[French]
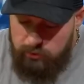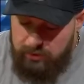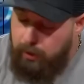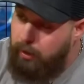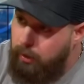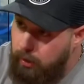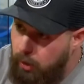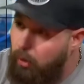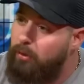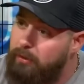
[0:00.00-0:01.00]
on sera
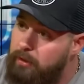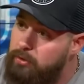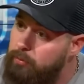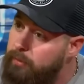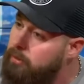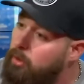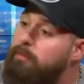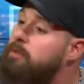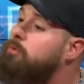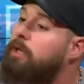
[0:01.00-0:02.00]
en train de se battre,
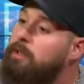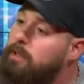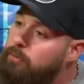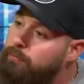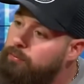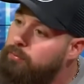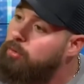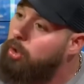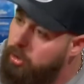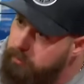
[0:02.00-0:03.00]
comme les Ukrainiens le
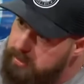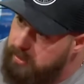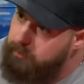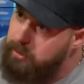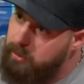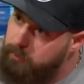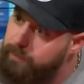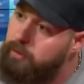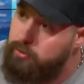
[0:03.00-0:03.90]
font, comme les Arméniens l'ont fait,